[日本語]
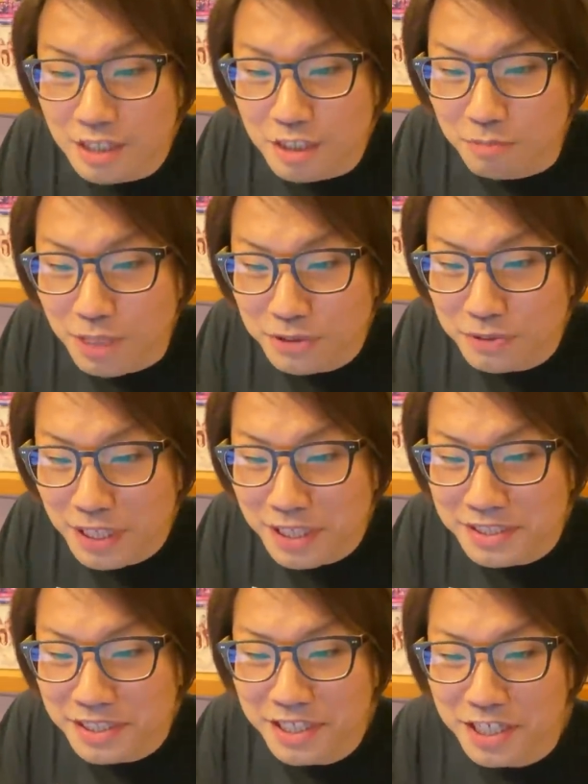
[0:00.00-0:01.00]

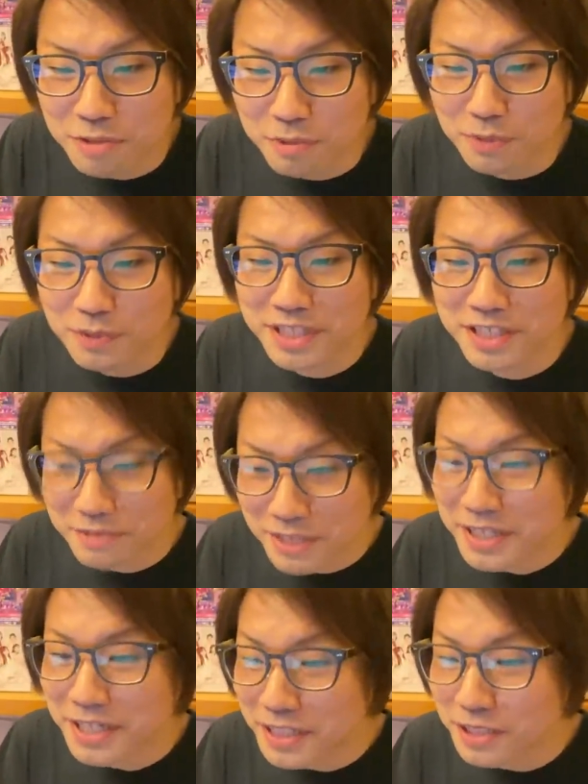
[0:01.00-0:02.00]
バクワラ世代にも触れてくれ
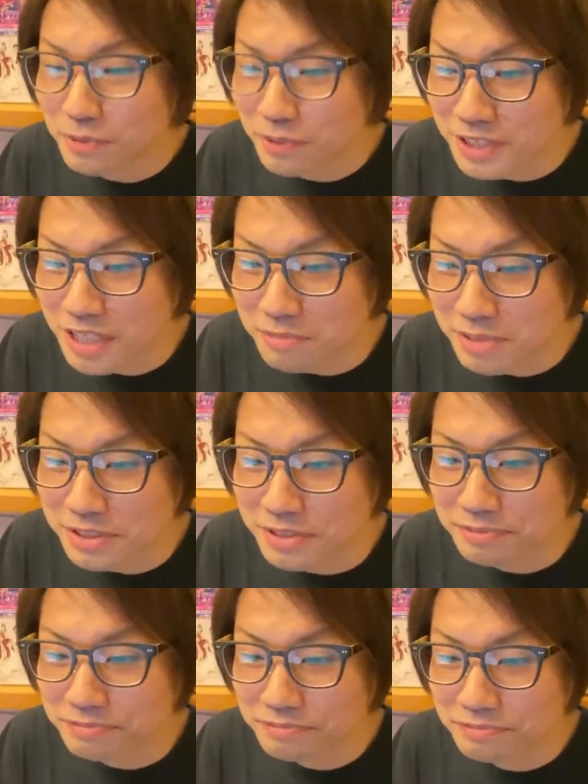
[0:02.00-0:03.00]
てありがとうございま
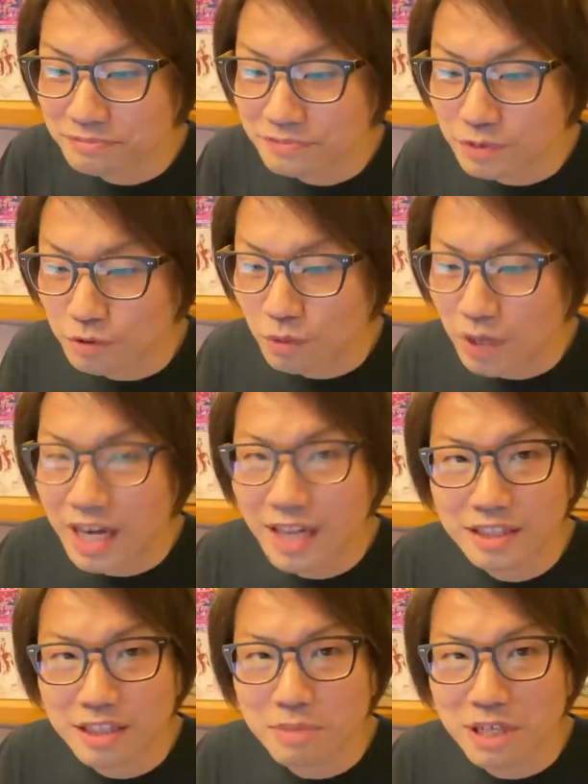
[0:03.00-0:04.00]
す。これ
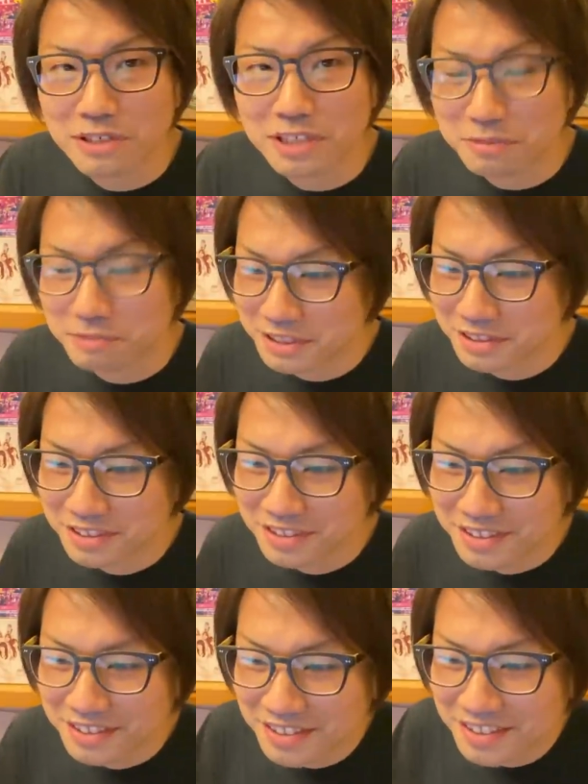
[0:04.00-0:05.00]
わーってマーク入ってます。
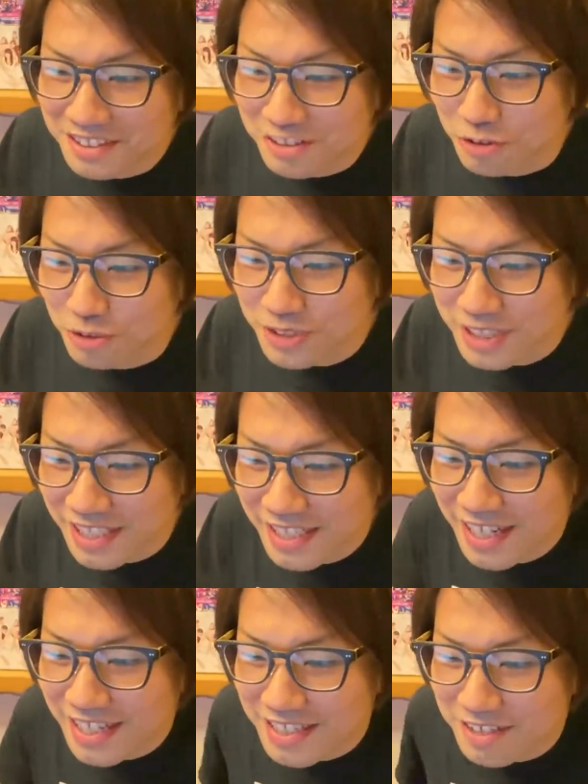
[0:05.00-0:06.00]
この世
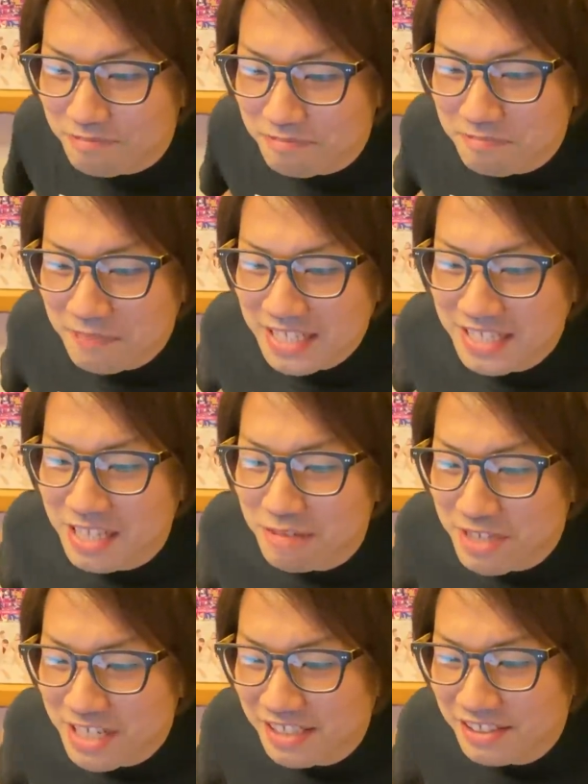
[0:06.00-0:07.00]
代、マジで
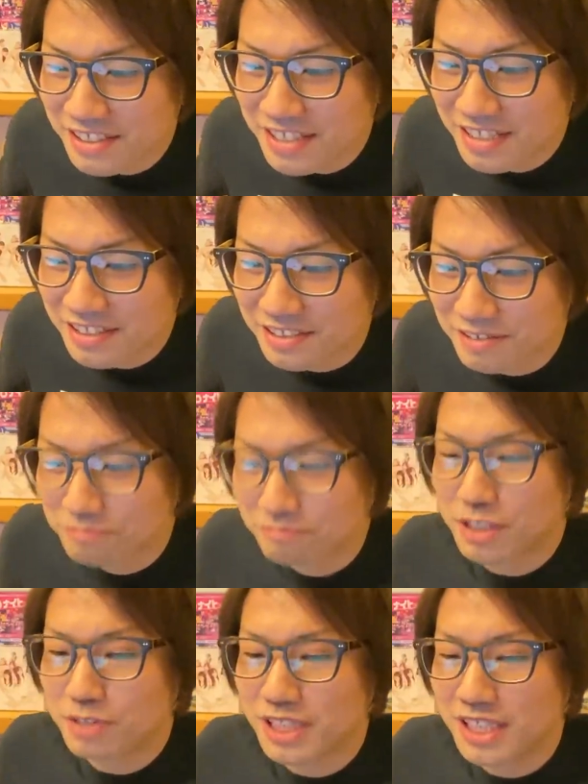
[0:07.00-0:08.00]
みんな好きです。
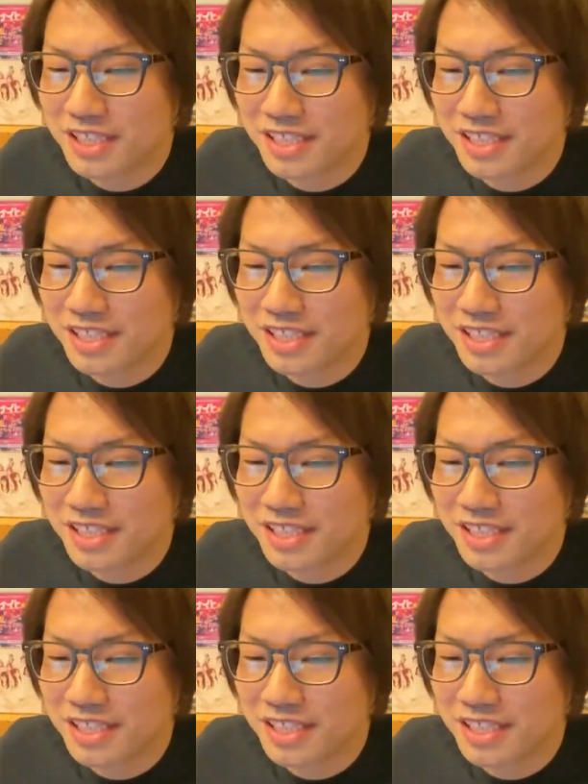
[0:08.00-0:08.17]
びっくり。